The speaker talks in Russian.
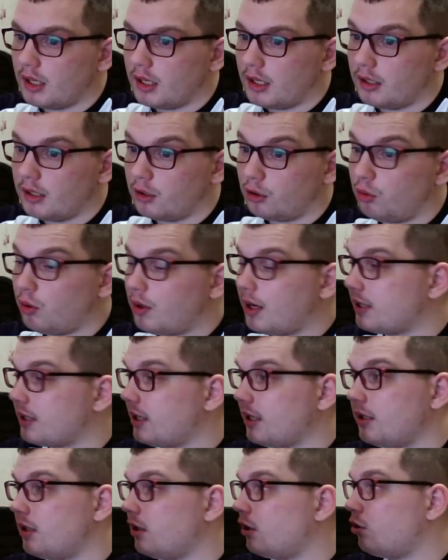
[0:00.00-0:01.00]
что
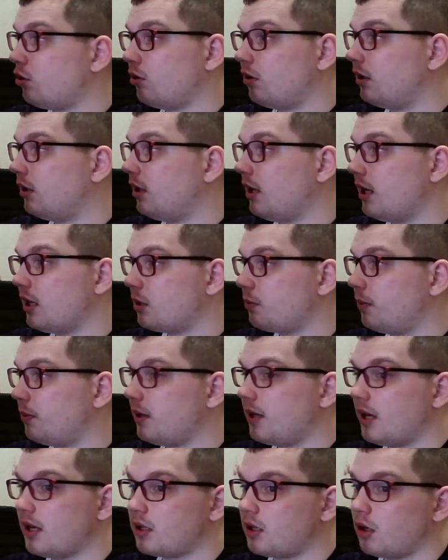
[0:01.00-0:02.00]
касается насчет Декспа,
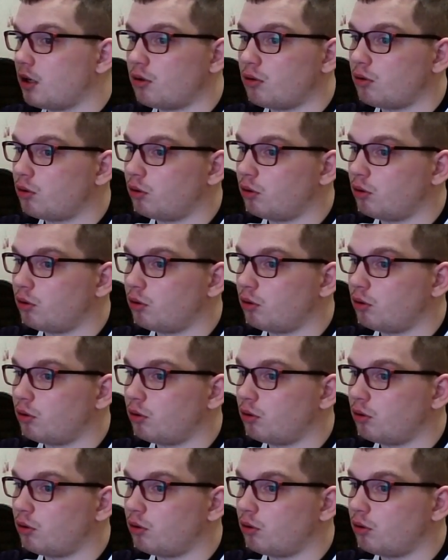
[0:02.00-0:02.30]
я скажу,